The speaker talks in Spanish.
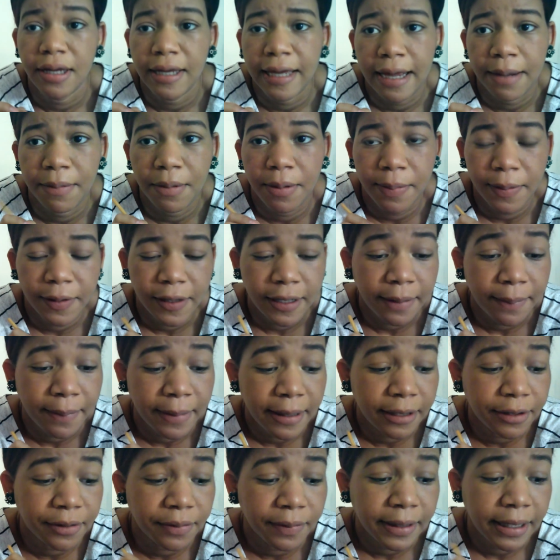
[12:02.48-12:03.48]
Y como podrán
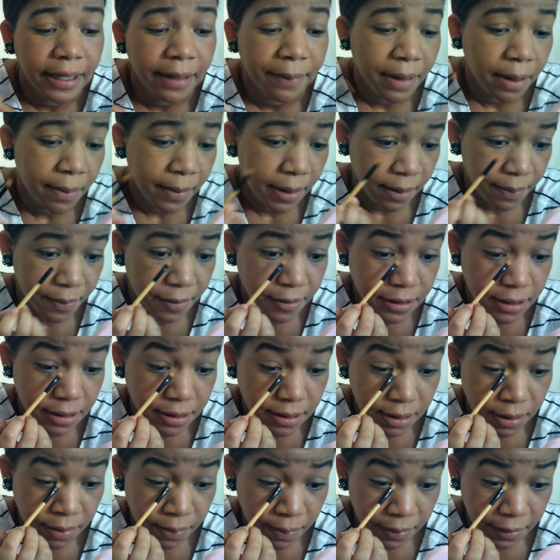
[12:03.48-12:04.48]
ver tuve que cambiarme de
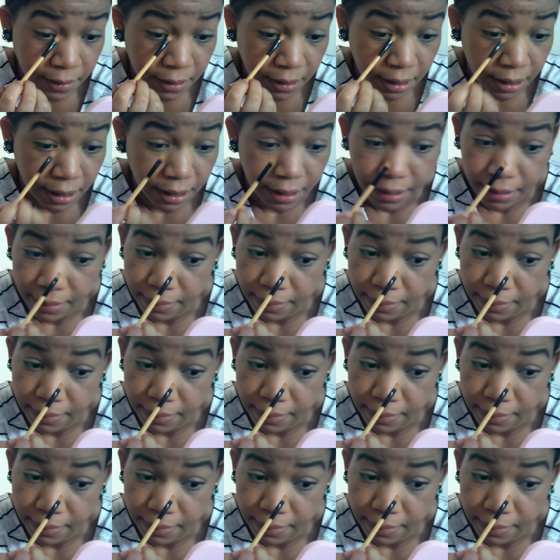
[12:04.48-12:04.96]
posición porque